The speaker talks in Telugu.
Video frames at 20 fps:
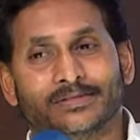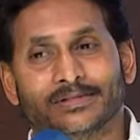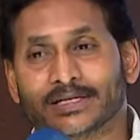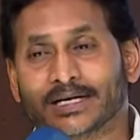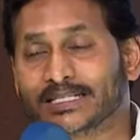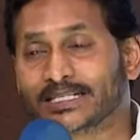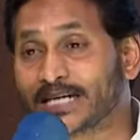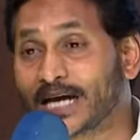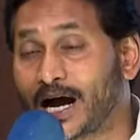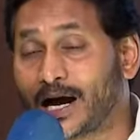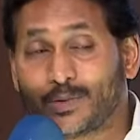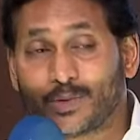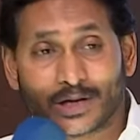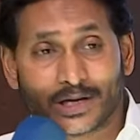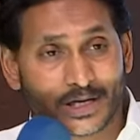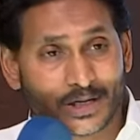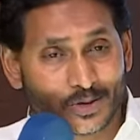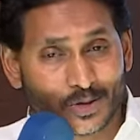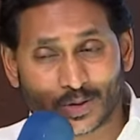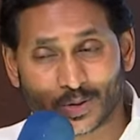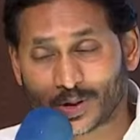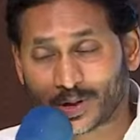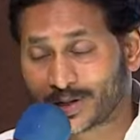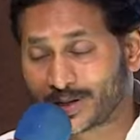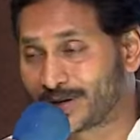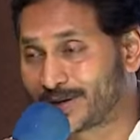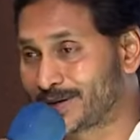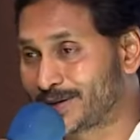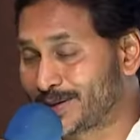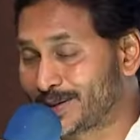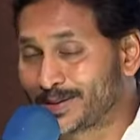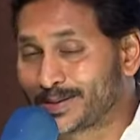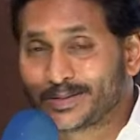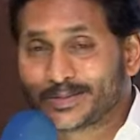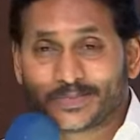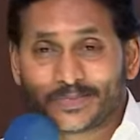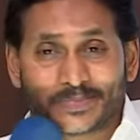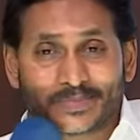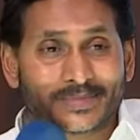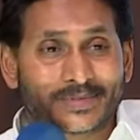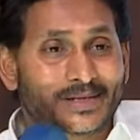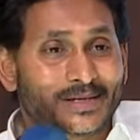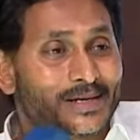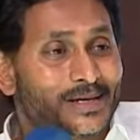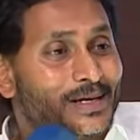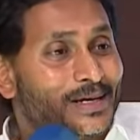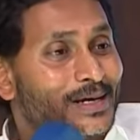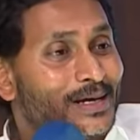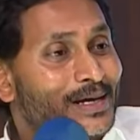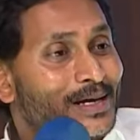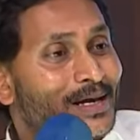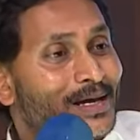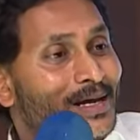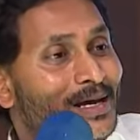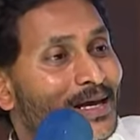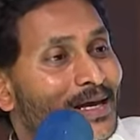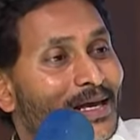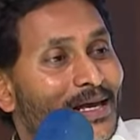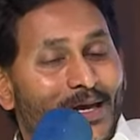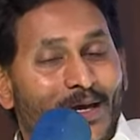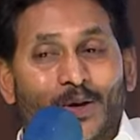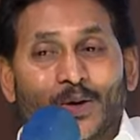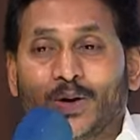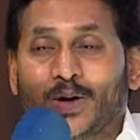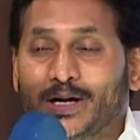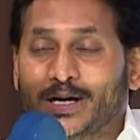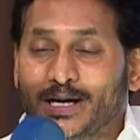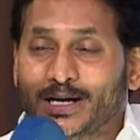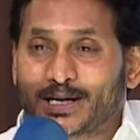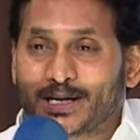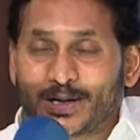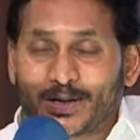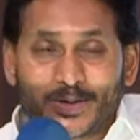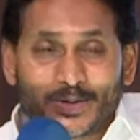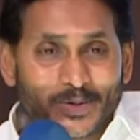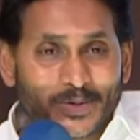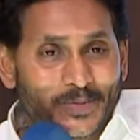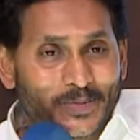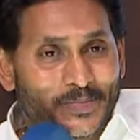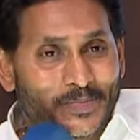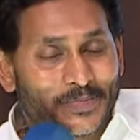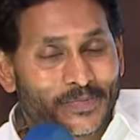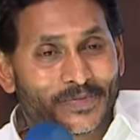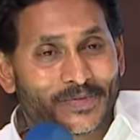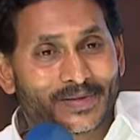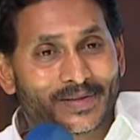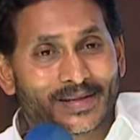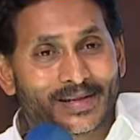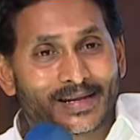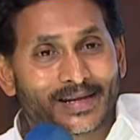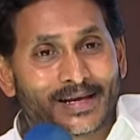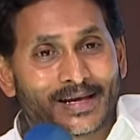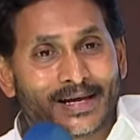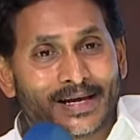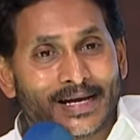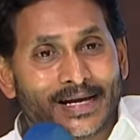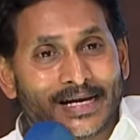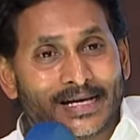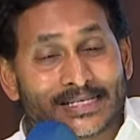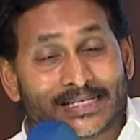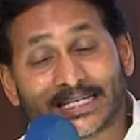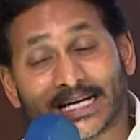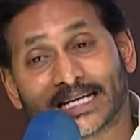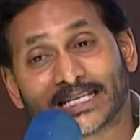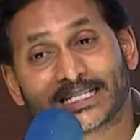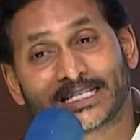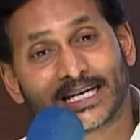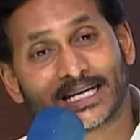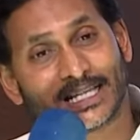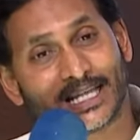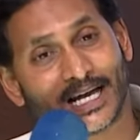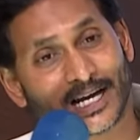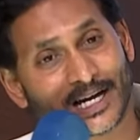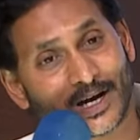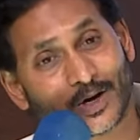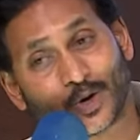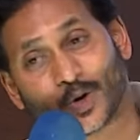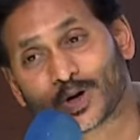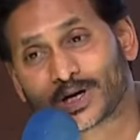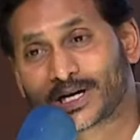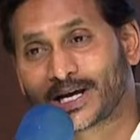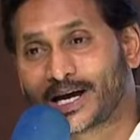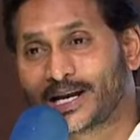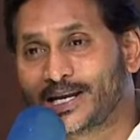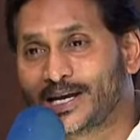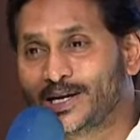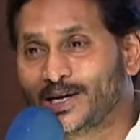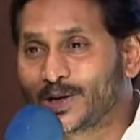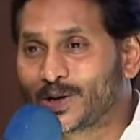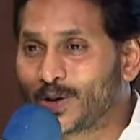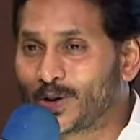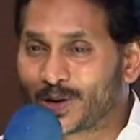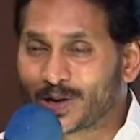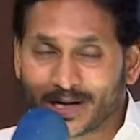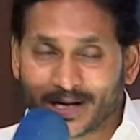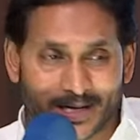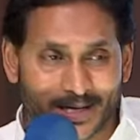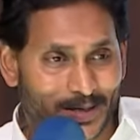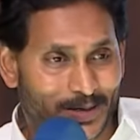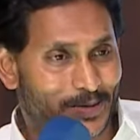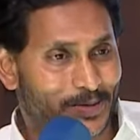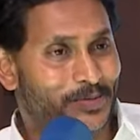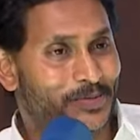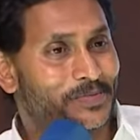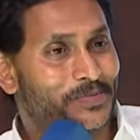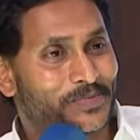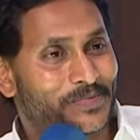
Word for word: ఇంకా చావలేదు అని ఒకడు అంటాడు ఇంకొకడు అంటాడు చచ్చేదాకా కొట్టాలి అని ఇంకొకడు అంటాడు